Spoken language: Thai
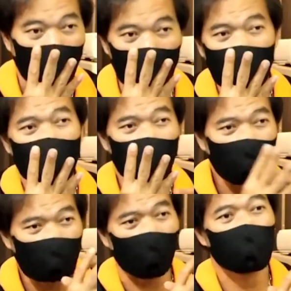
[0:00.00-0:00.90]
คือจริงๆเขา
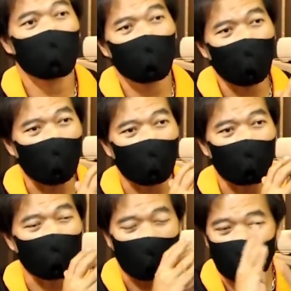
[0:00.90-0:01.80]
ทำให้ได้มากนั้นก
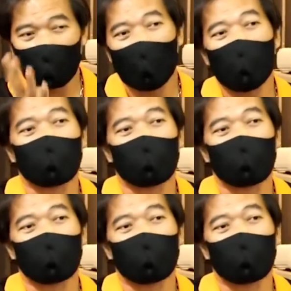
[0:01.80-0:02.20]
ว่านั้นก็ได้